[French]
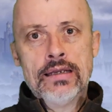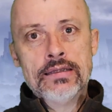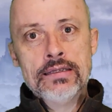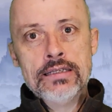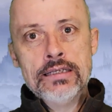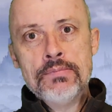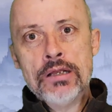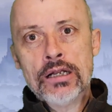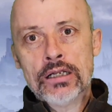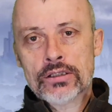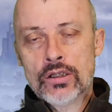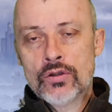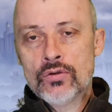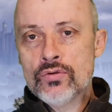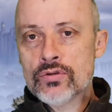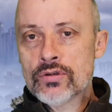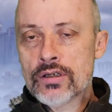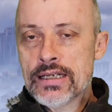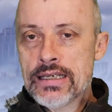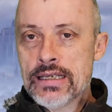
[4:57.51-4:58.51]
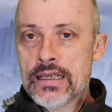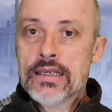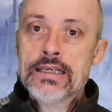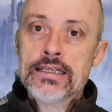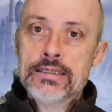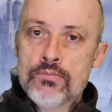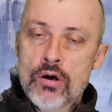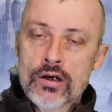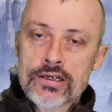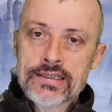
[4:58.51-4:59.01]
ni bien entendu sur les
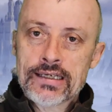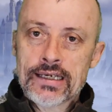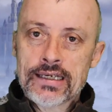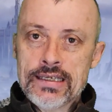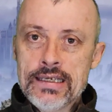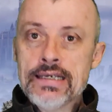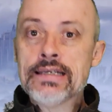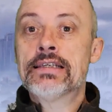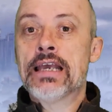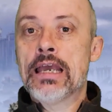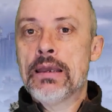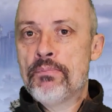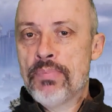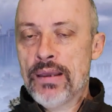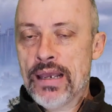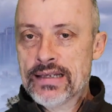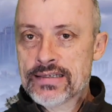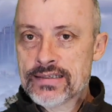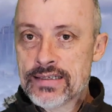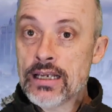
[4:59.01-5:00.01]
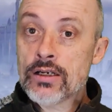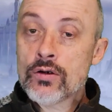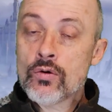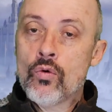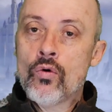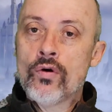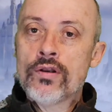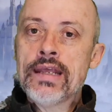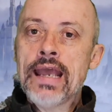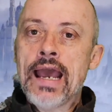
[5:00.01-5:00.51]
Xbox Series X et PS5
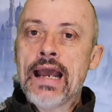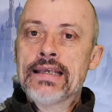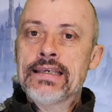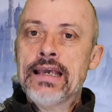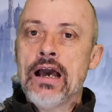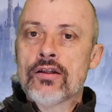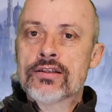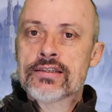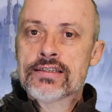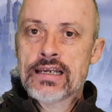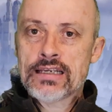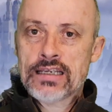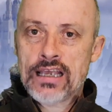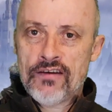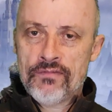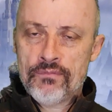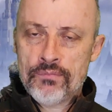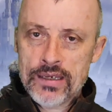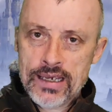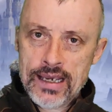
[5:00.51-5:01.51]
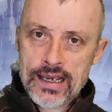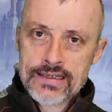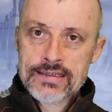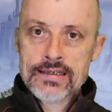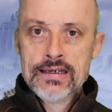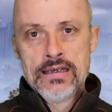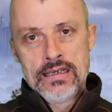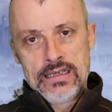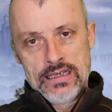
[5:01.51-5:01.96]
où on est à 45 FPS